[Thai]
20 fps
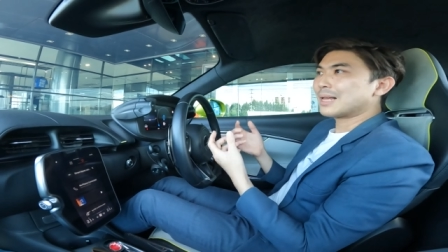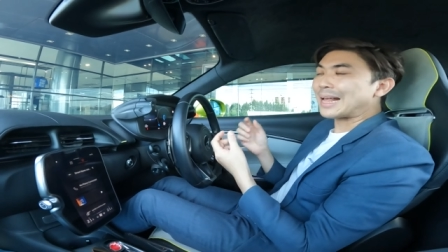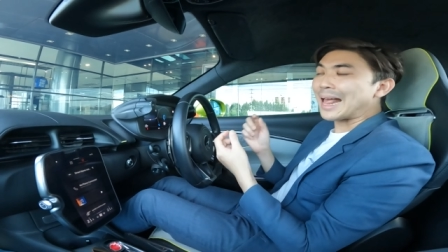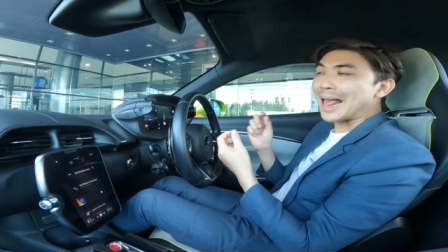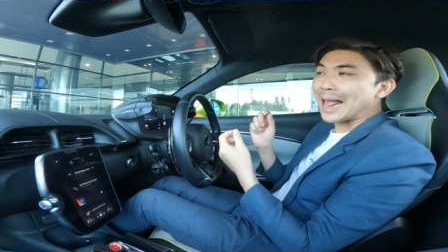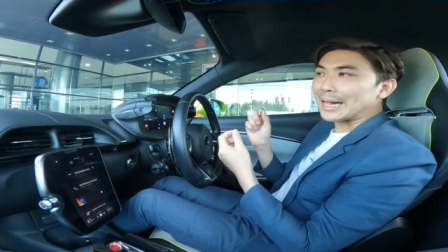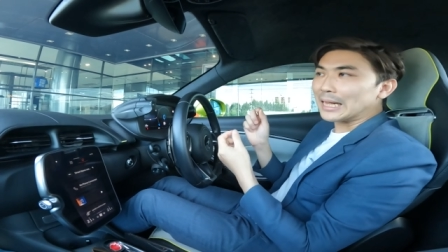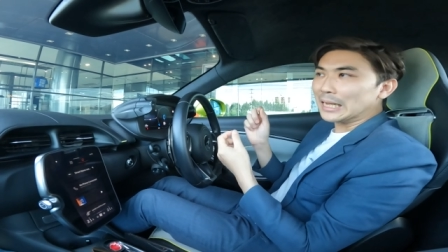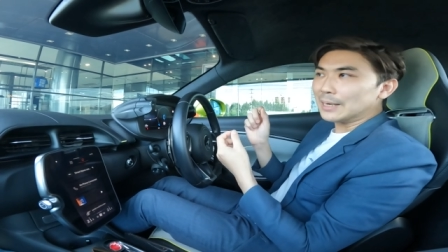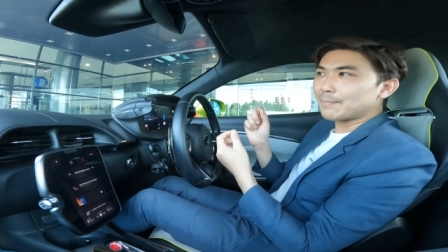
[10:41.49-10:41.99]

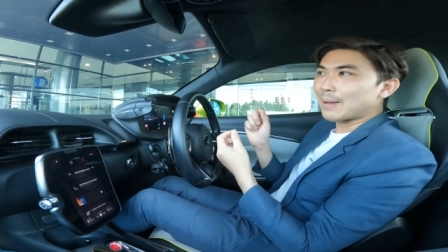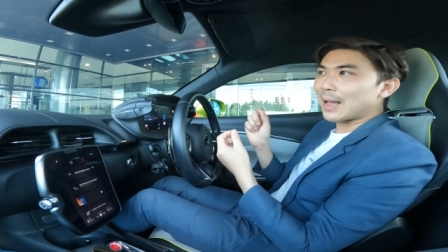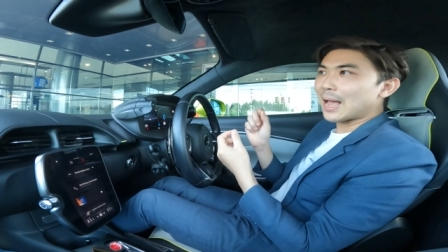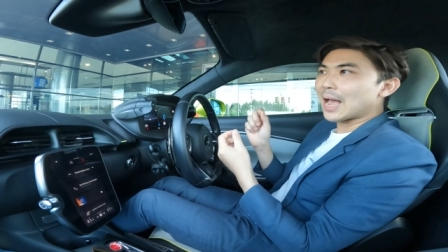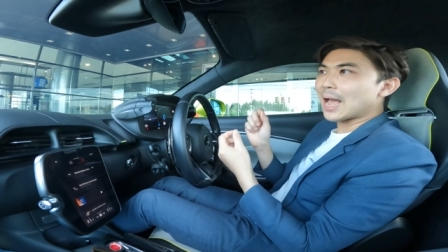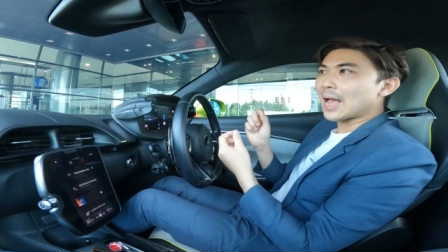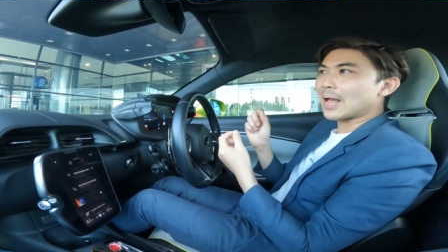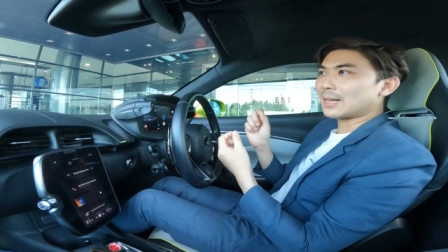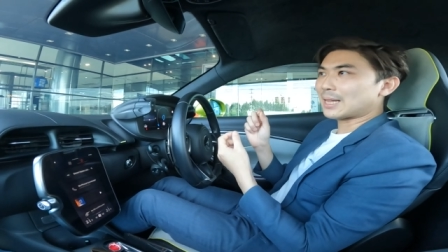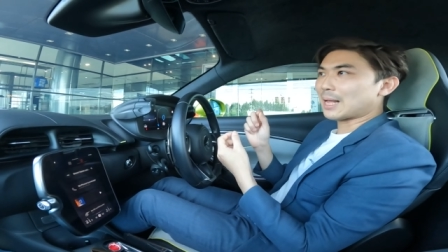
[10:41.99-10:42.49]
แข็งขึ้นมา
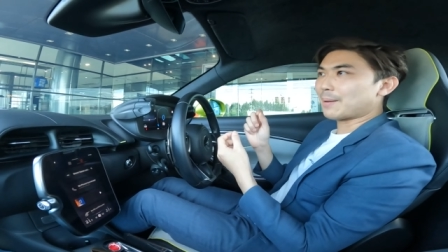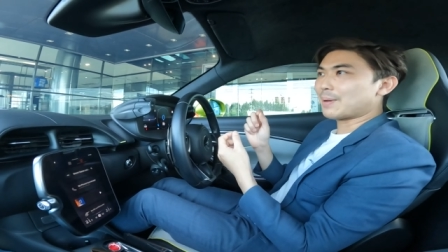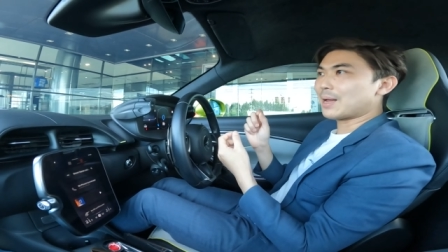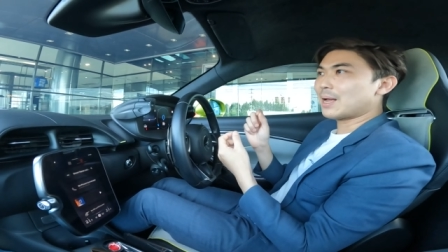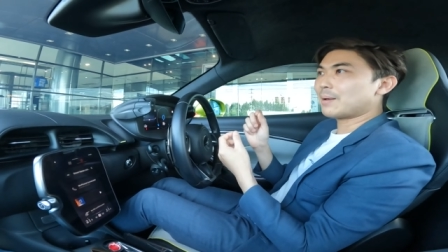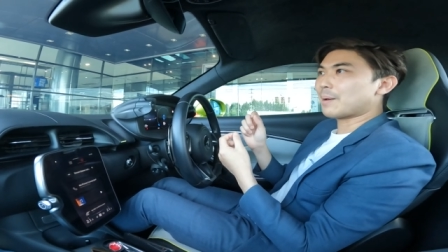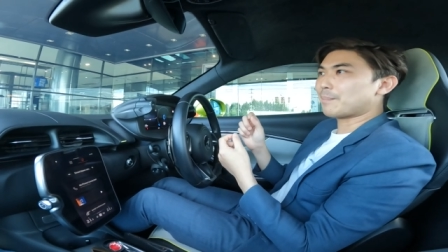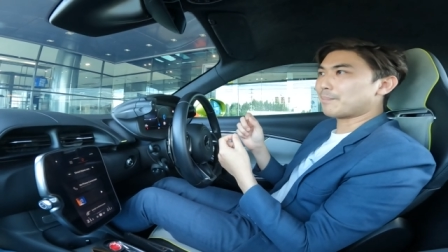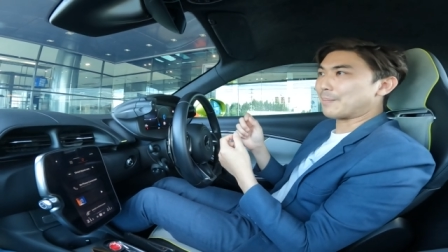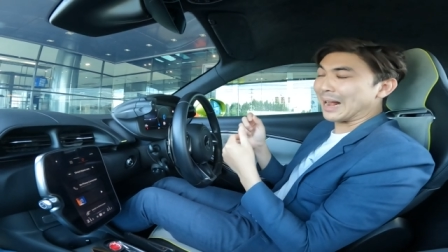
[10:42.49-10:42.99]
ทำให้
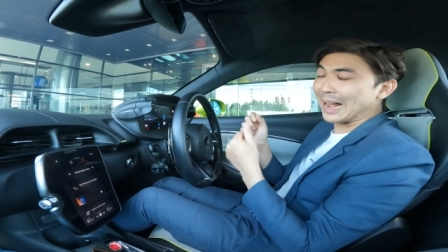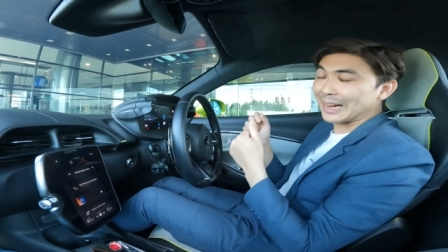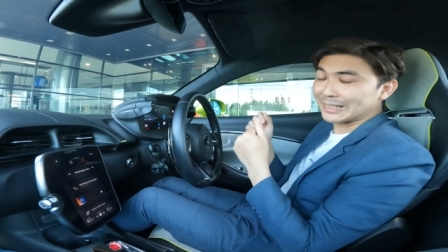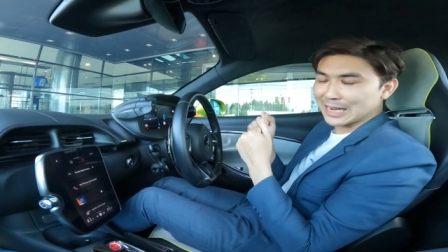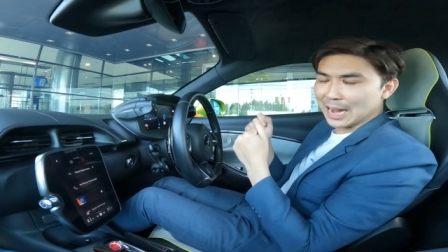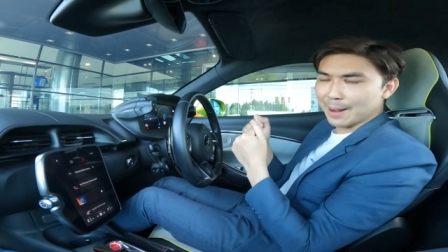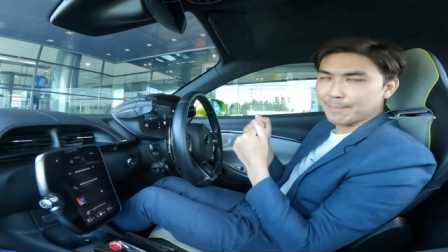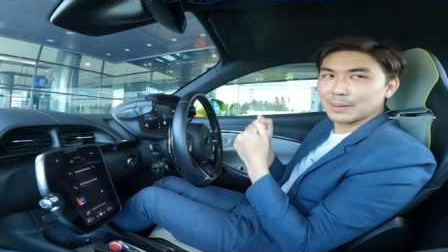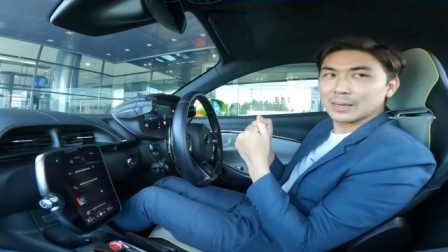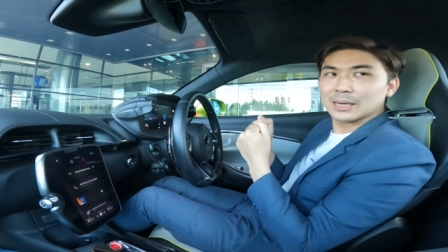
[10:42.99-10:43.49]
แบบมันกระ
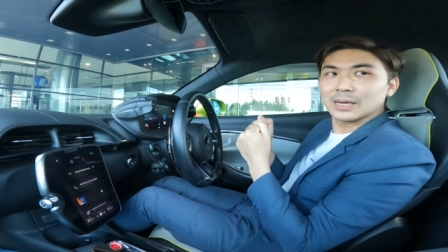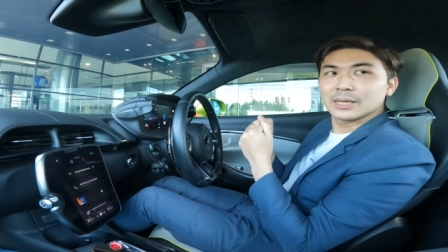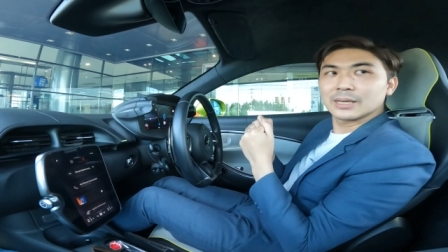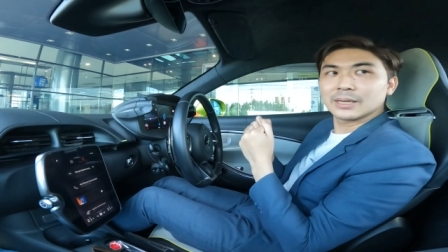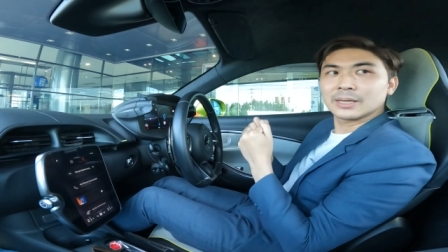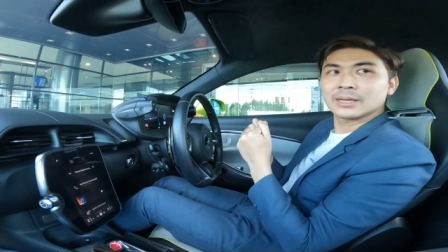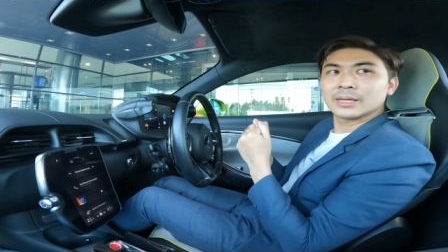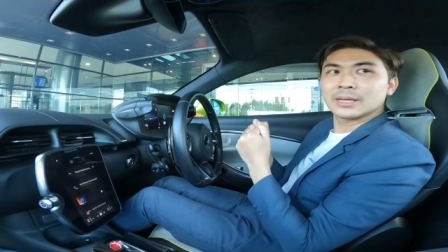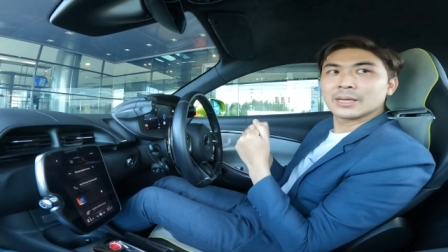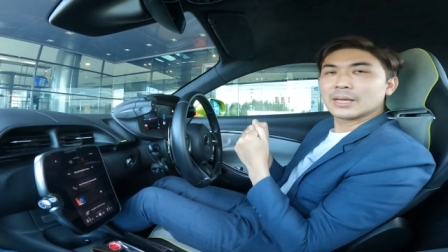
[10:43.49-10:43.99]
ชับขึ้น
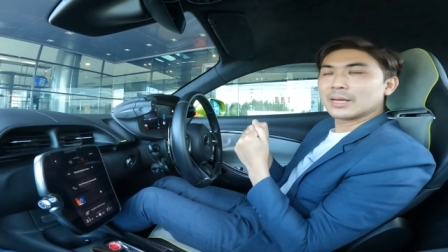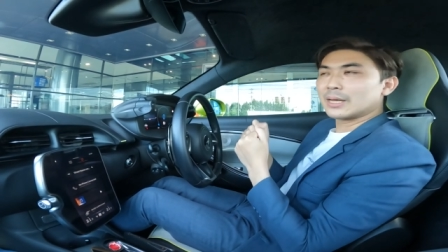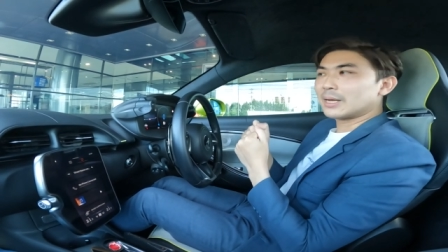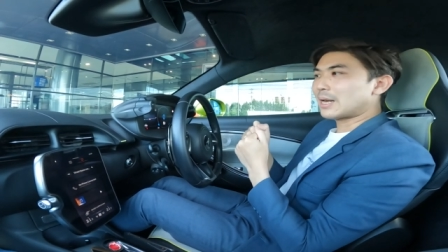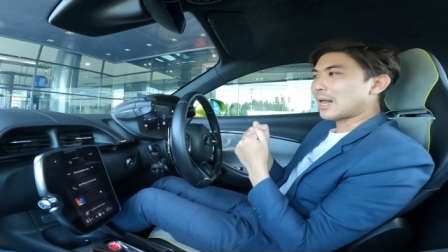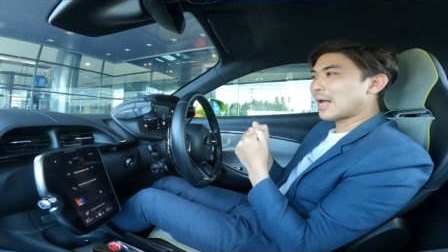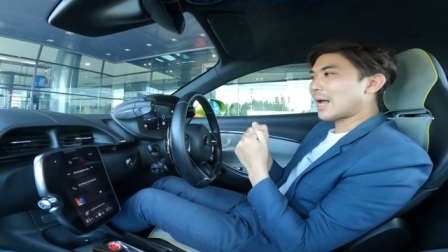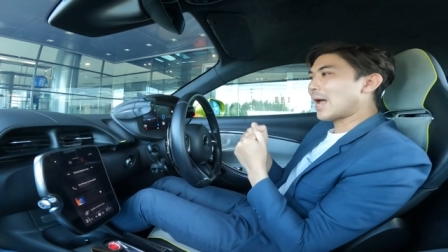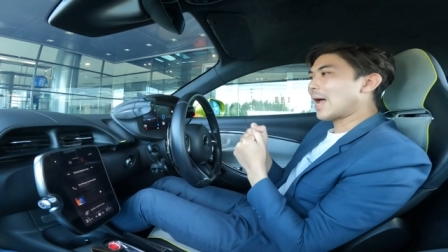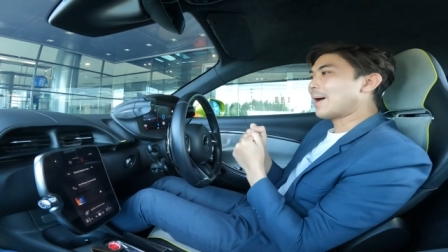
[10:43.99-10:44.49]

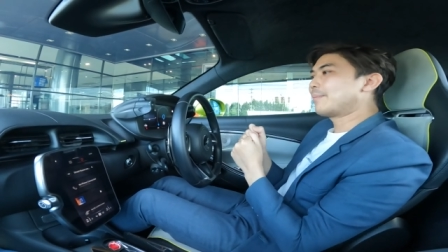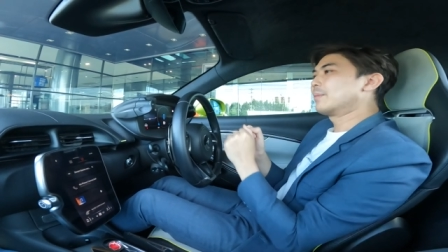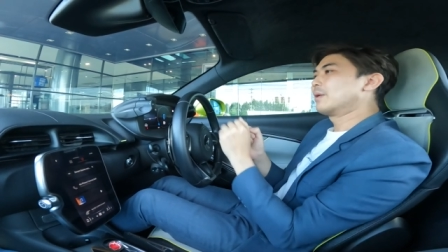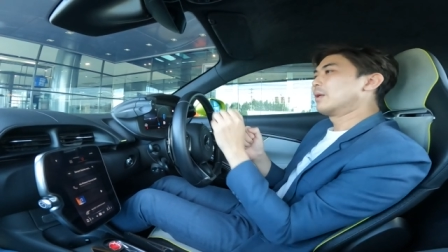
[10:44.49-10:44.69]
นะครับ